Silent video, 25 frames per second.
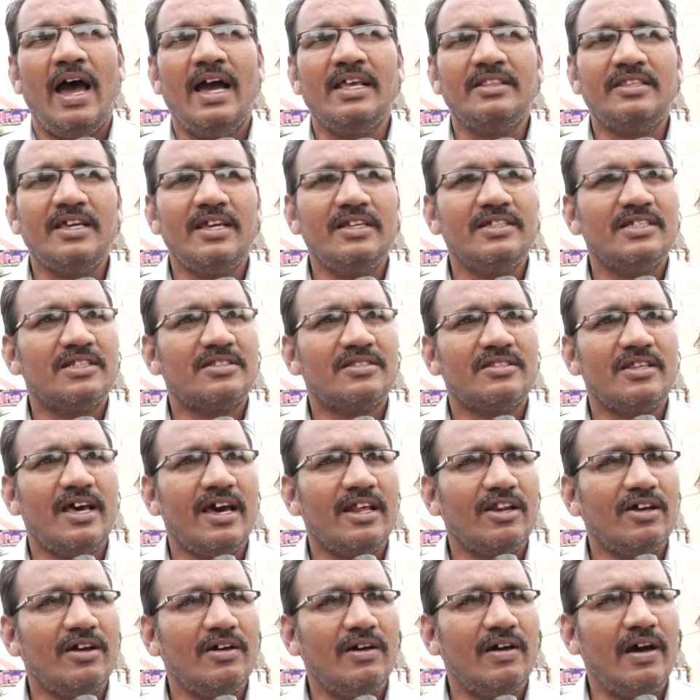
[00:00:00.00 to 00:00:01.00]
అయితే
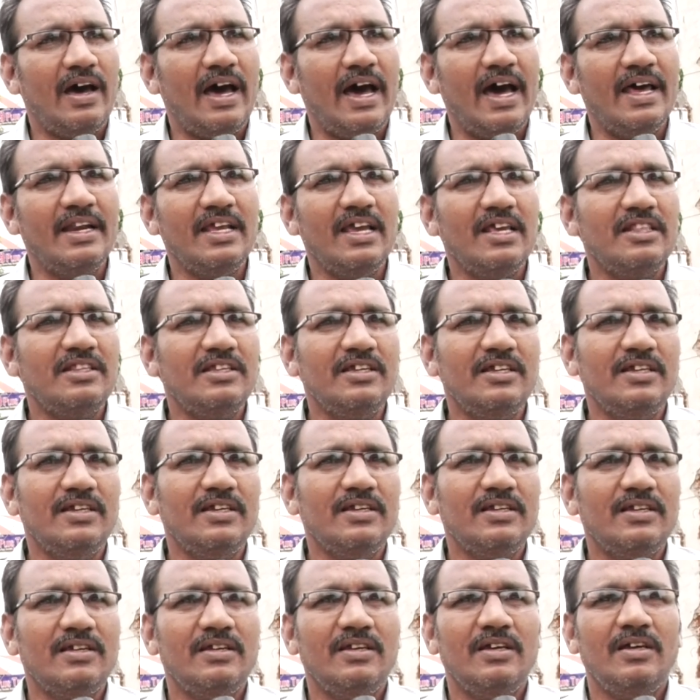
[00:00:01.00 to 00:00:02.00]
ఇస్తారా అనేది
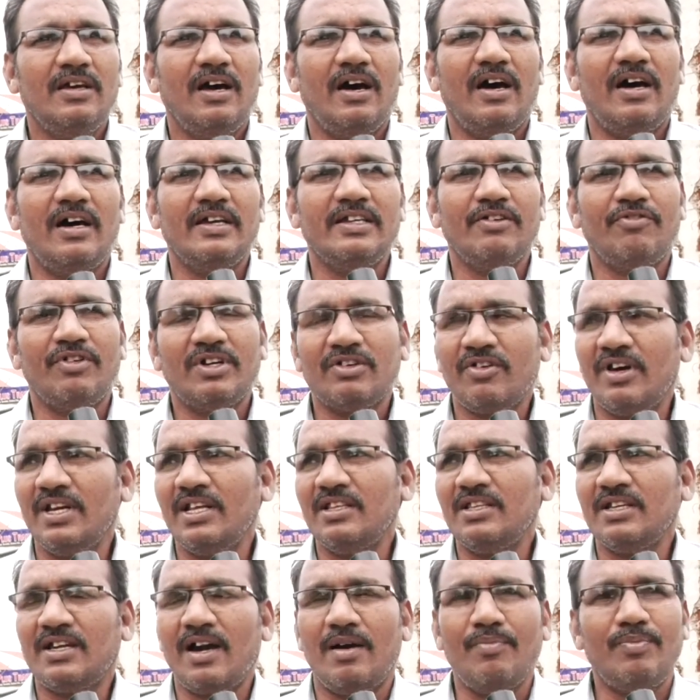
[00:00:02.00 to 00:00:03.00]
ఇవ్వటం
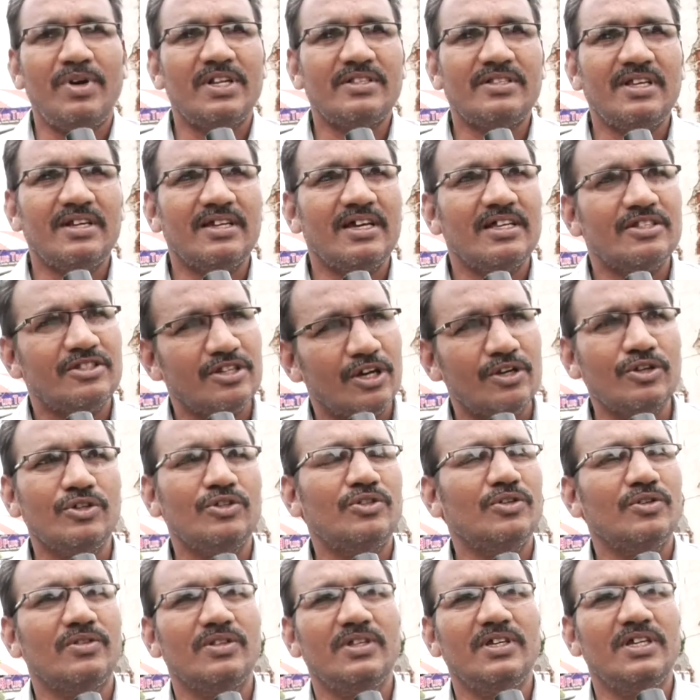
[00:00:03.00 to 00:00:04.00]
అనేది కంపల్సరీగా
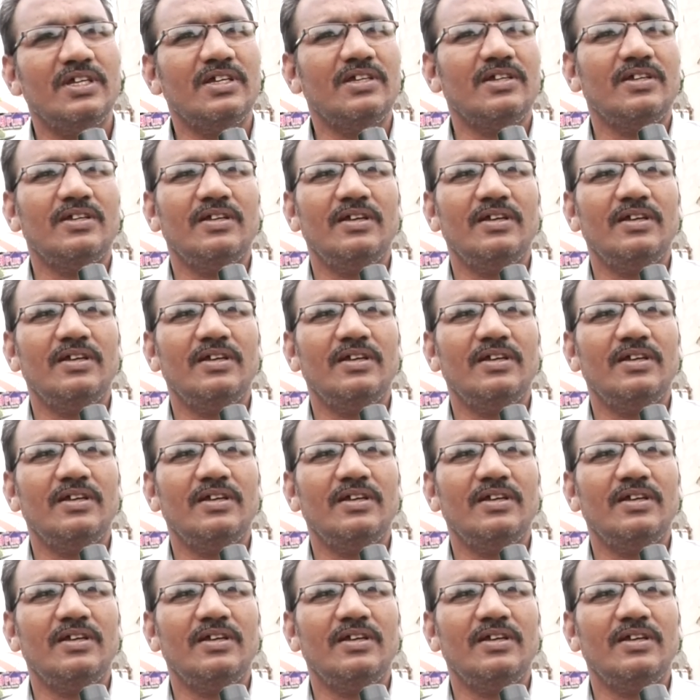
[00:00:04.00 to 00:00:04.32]
జరుగుతుంది